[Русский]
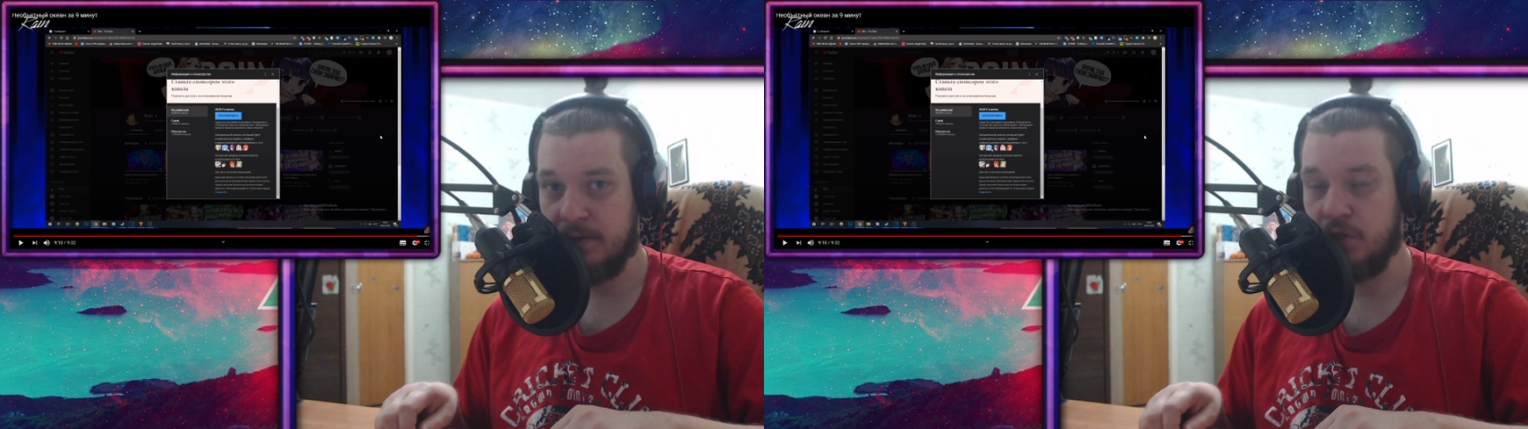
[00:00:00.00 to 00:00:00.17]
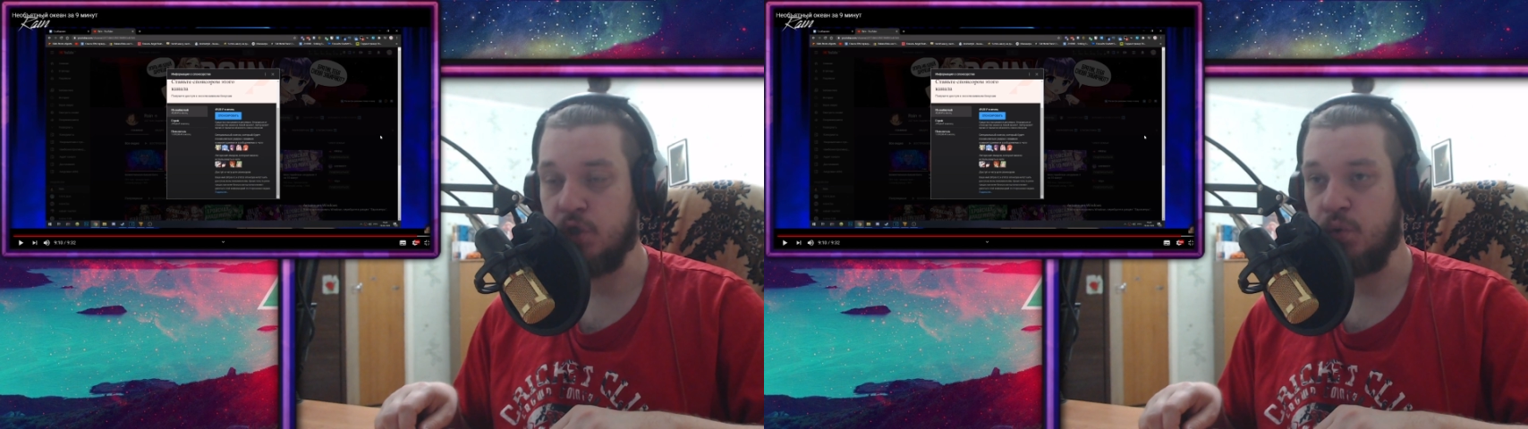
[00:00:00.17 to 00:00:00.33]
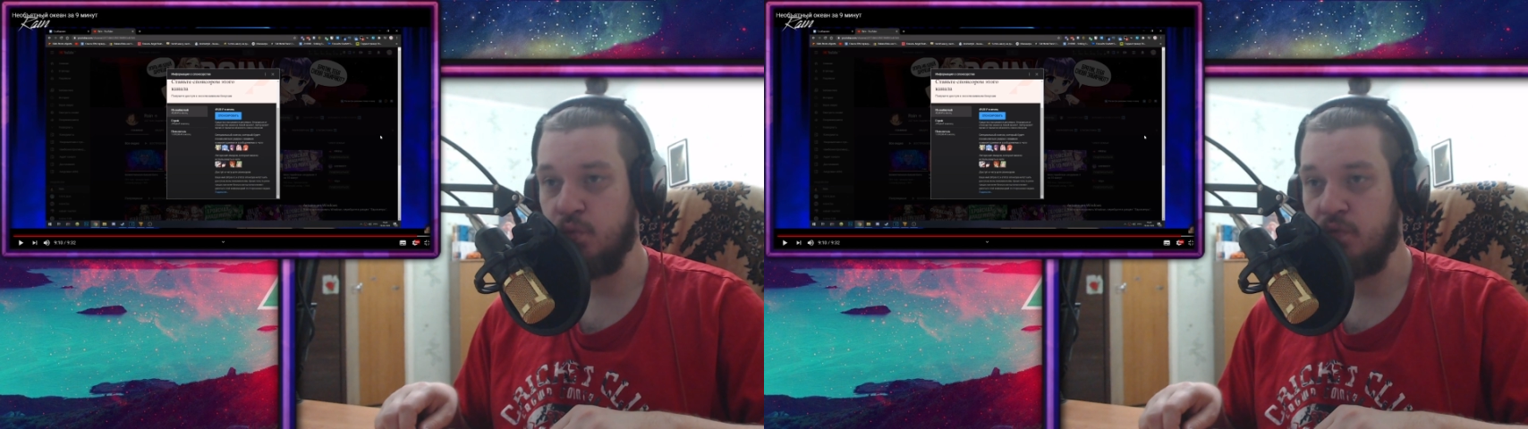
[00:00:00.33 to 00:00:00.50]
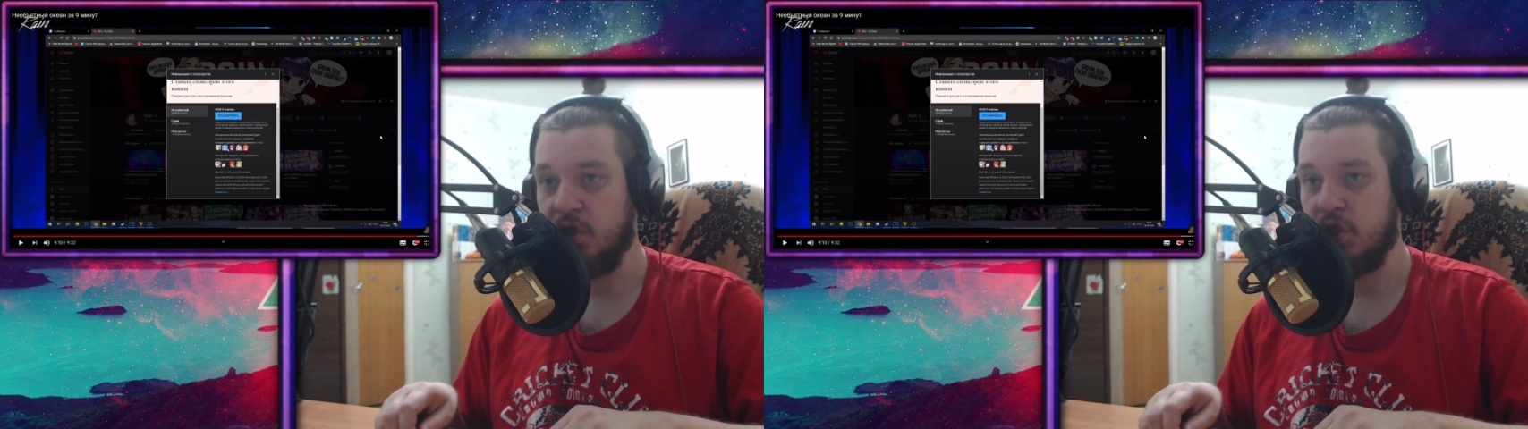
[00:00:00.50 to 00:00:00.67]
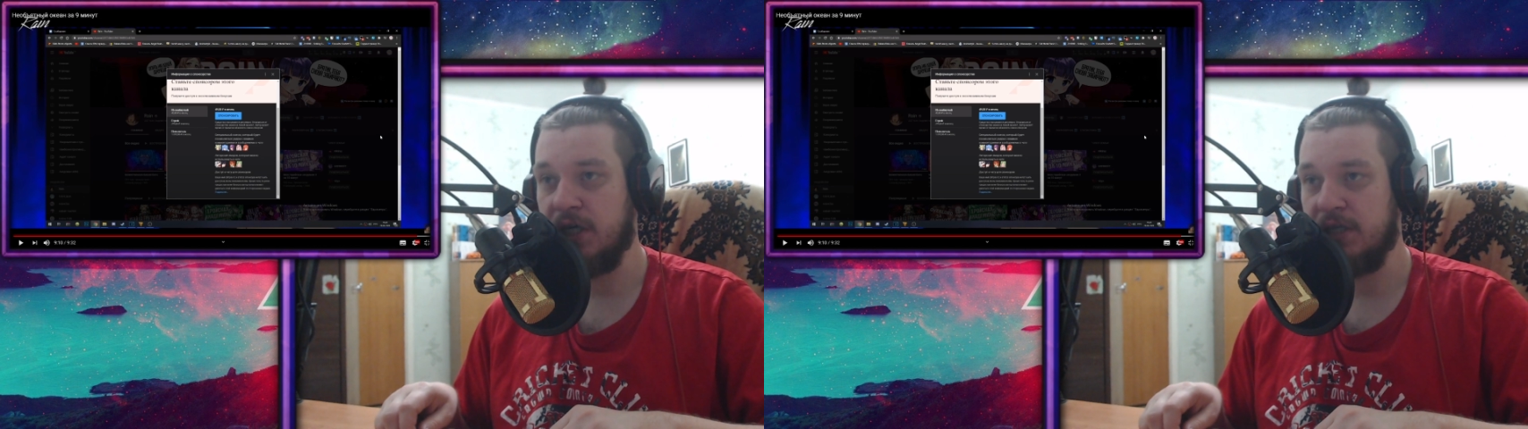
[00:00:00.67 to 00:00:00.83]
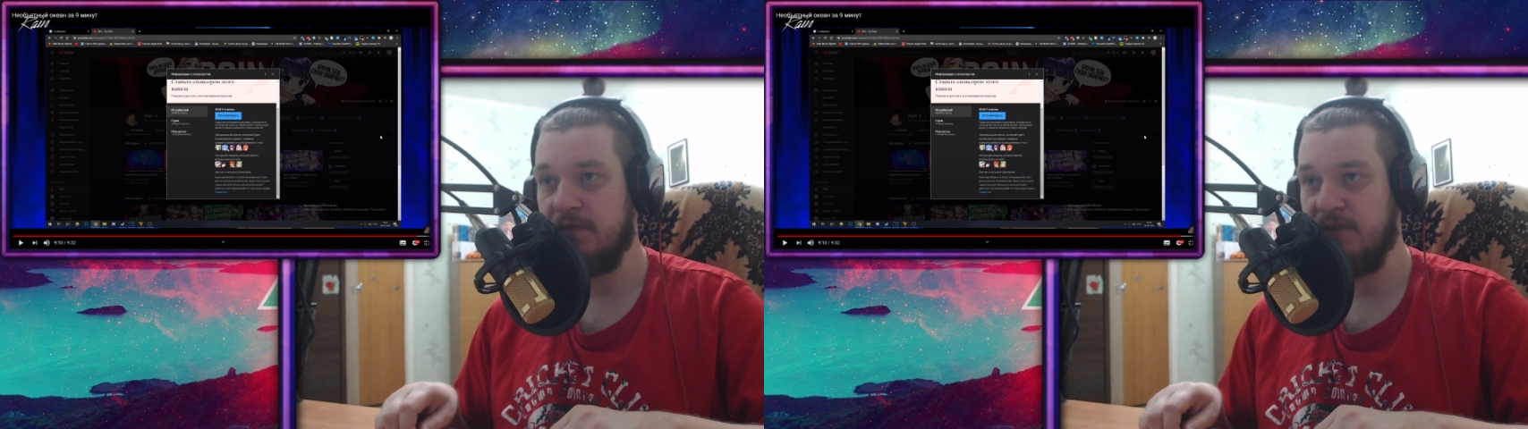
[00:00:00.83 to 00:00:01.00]
Жду
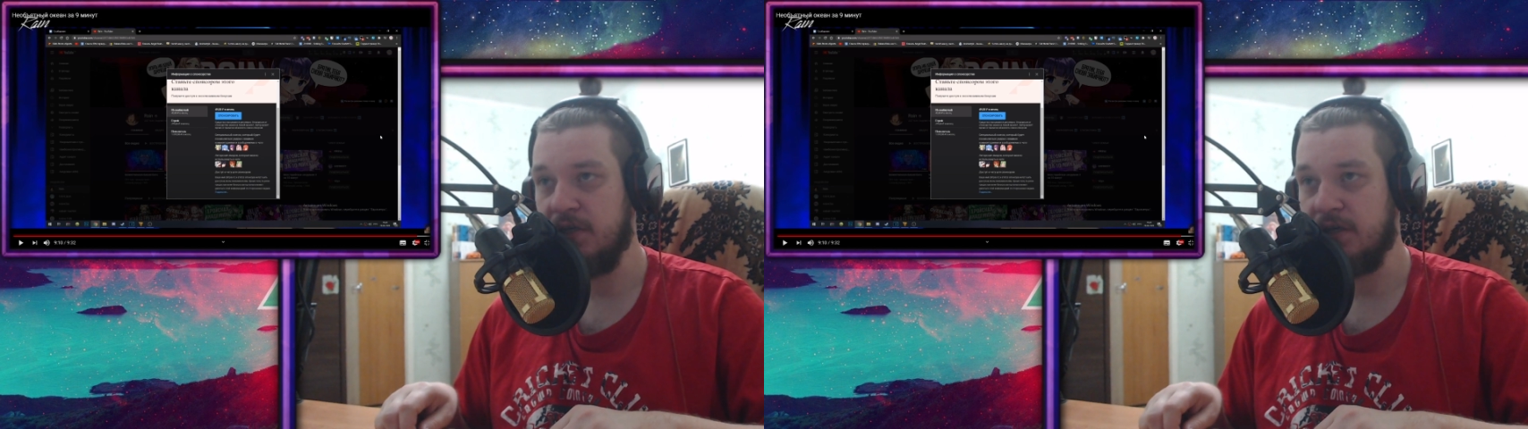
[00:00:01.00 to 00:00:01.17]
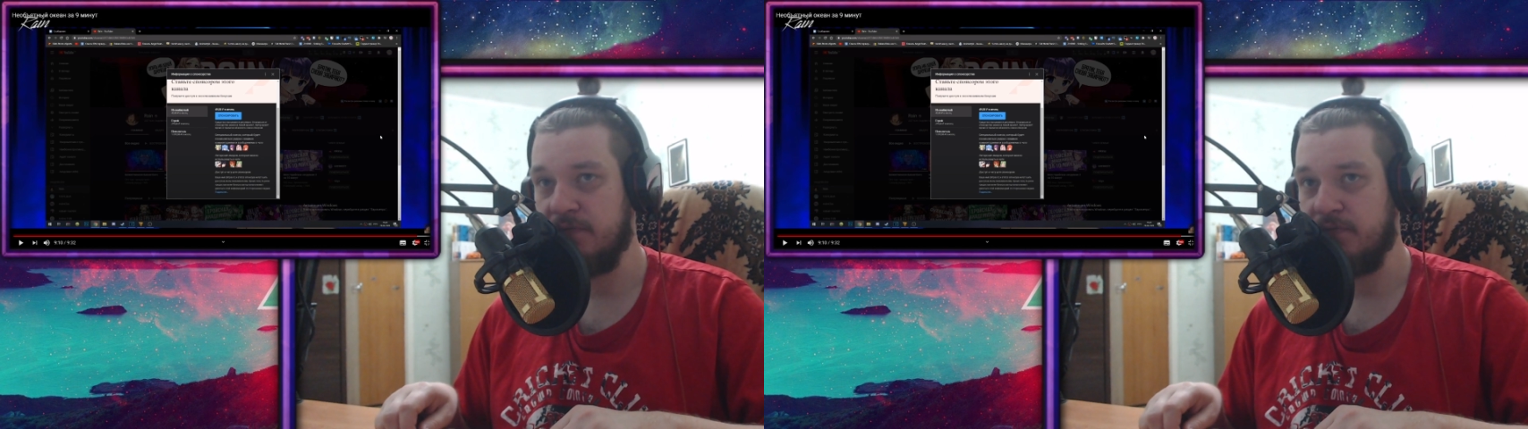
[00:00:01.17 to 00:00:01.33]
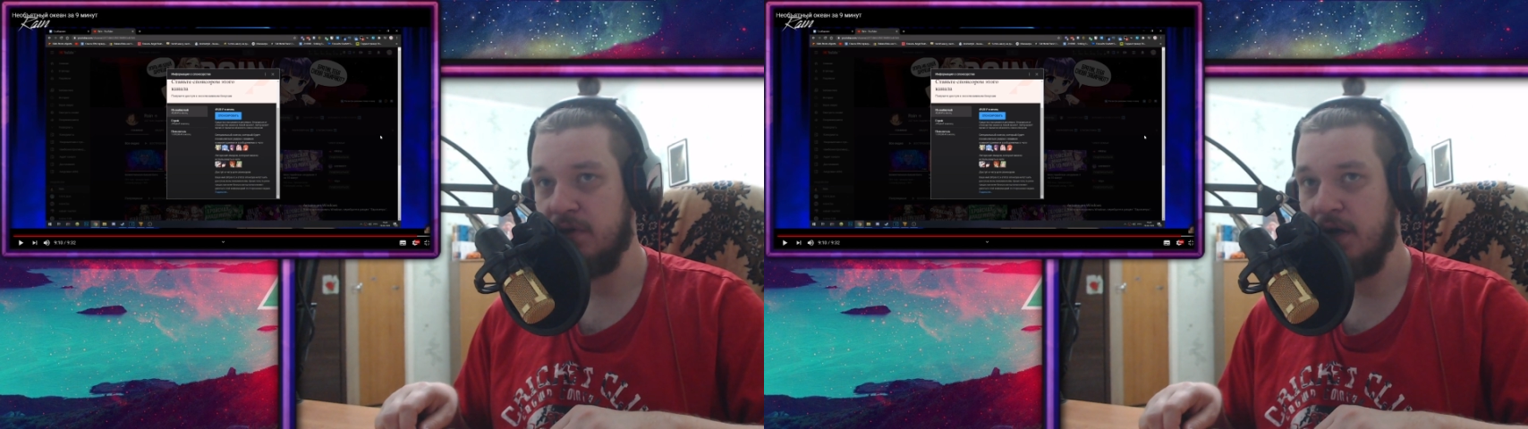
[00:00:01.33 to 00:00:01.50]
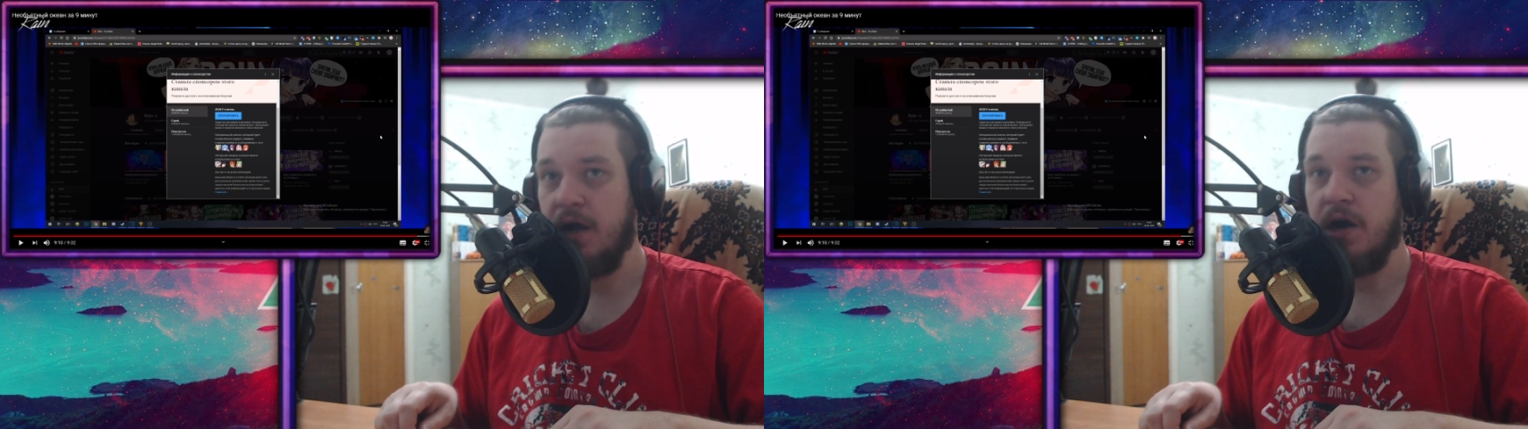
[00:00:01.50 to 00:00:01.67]
ваших ответиков.